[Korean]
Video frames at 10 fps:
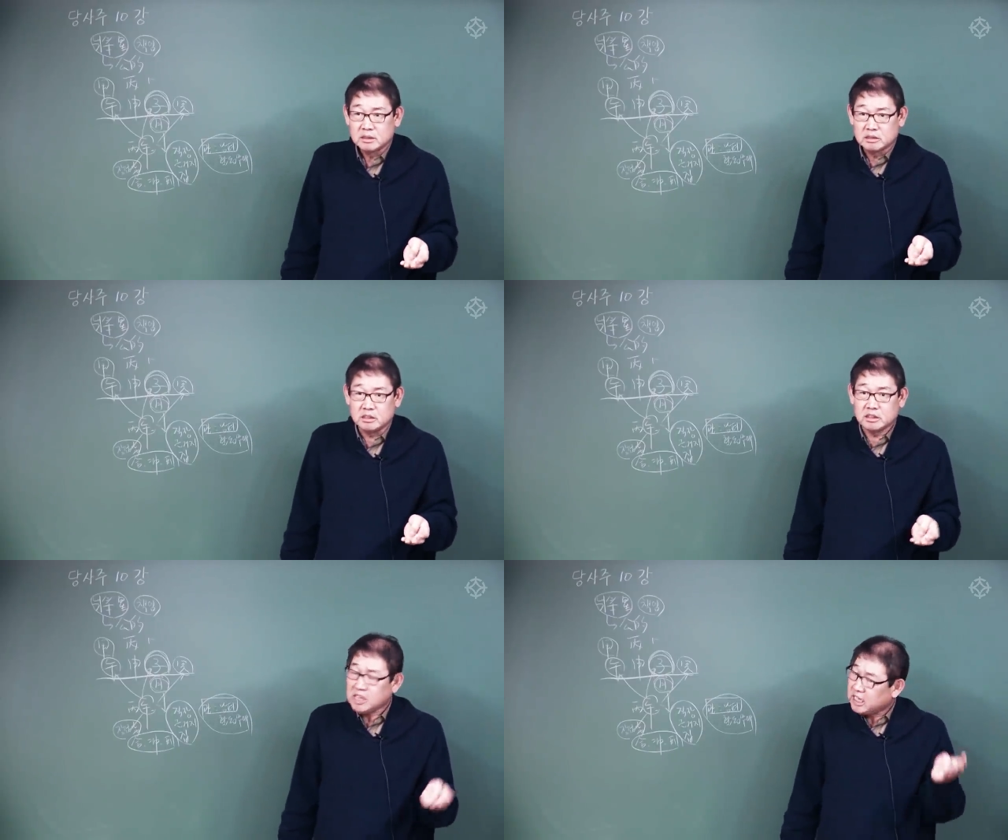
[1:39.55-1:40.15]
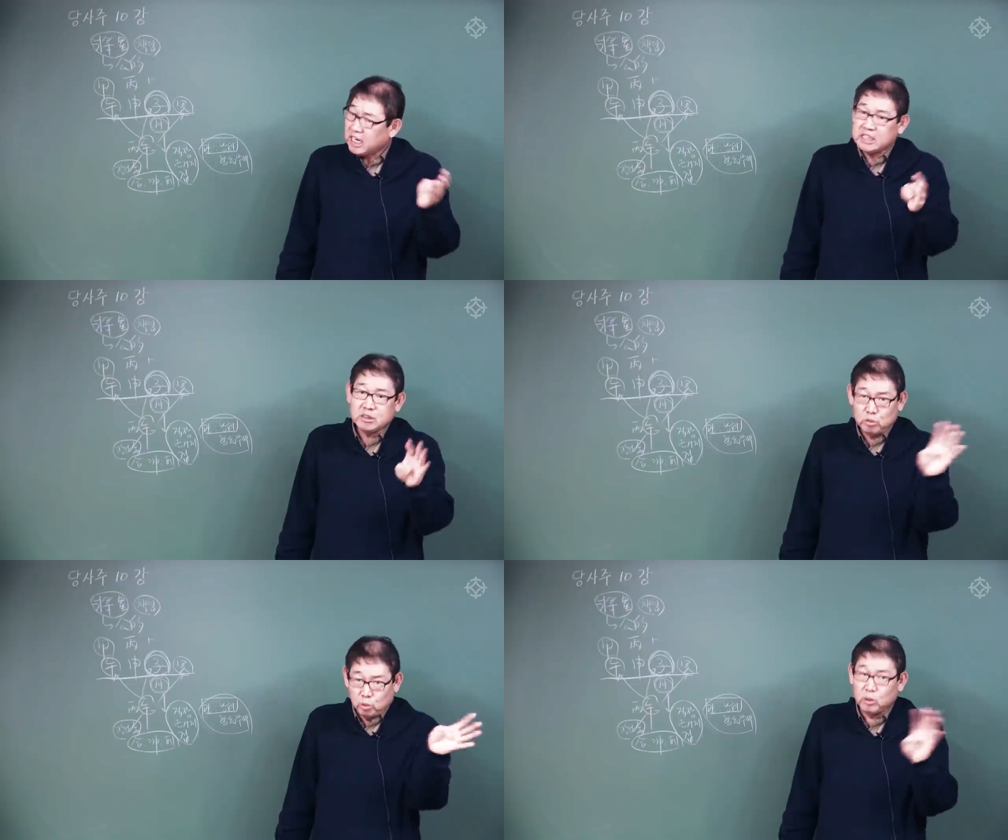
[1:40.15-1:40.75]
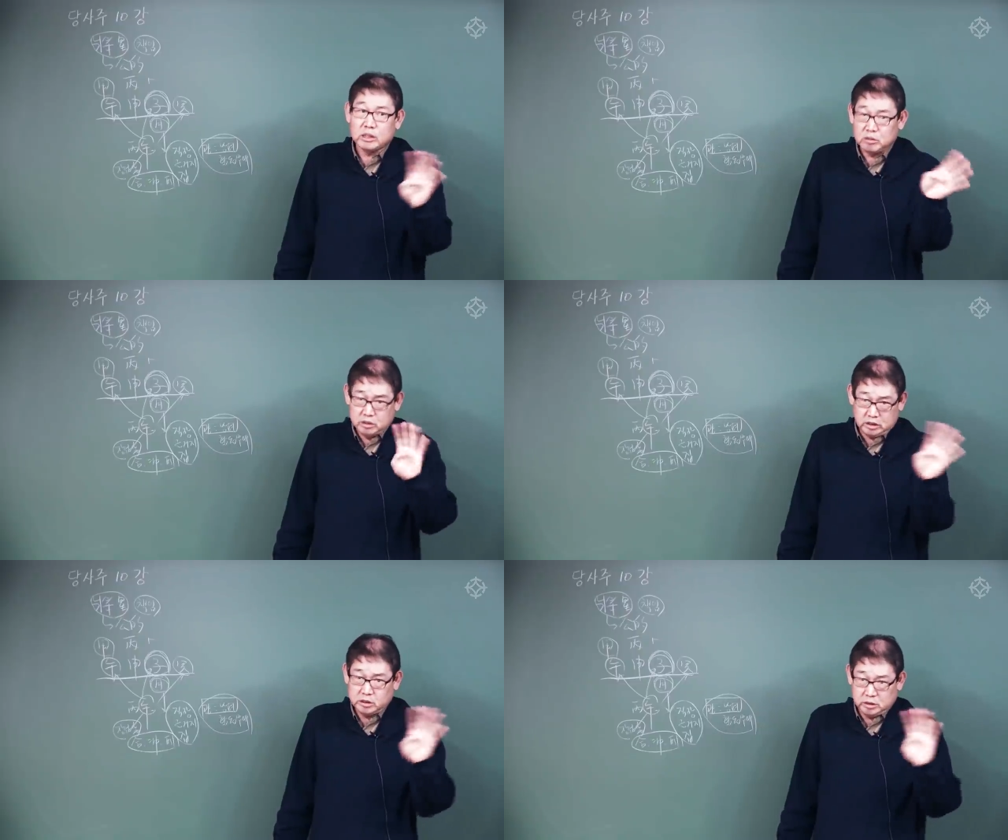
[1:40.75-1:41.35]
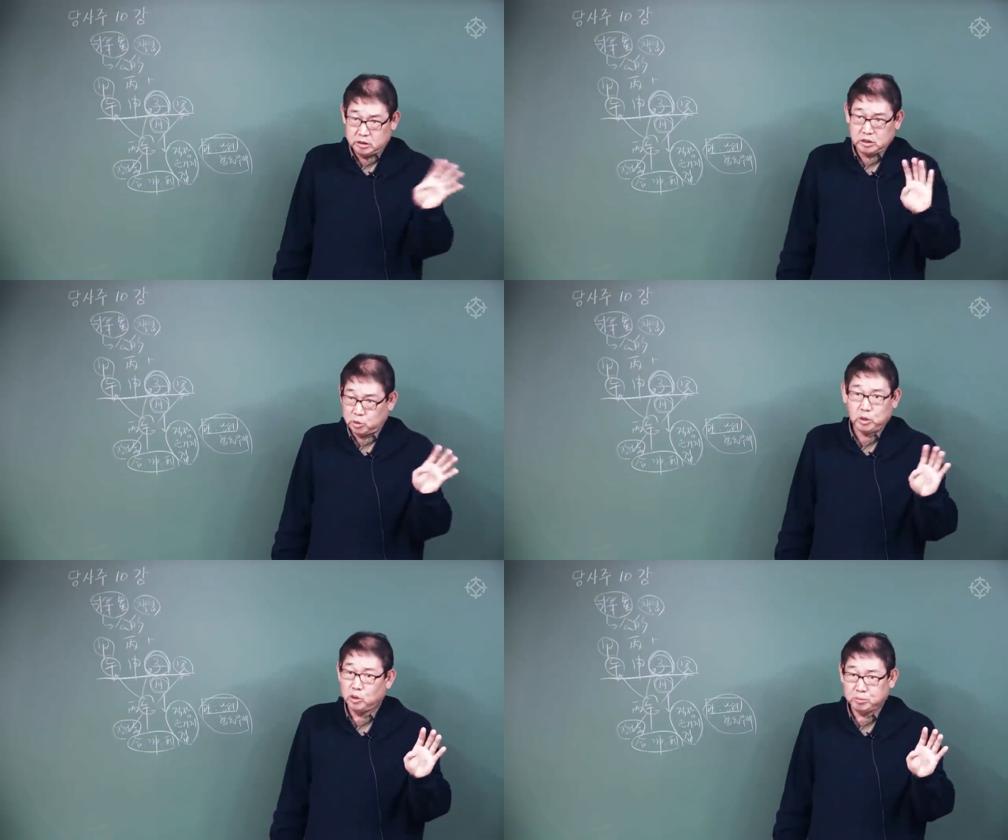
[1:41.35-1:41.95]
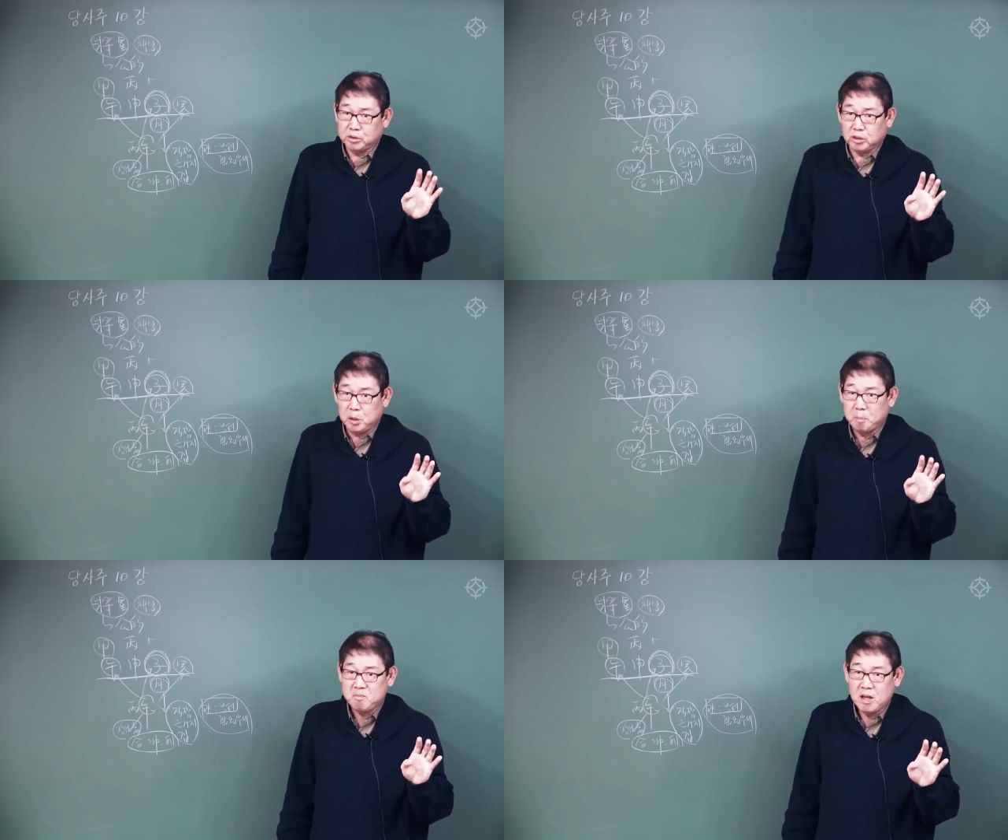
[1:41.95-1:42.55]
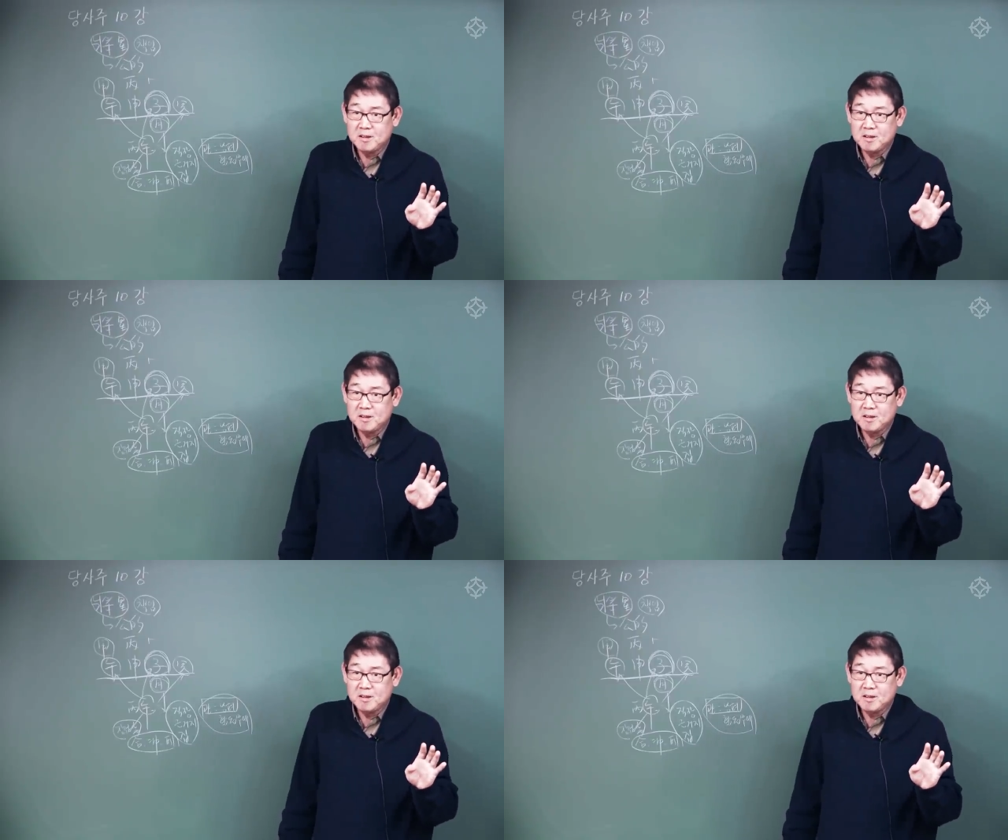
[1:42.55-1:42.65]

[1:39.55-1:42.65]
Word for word: 그지 사랑하는 걸로 골라선 적이 없어.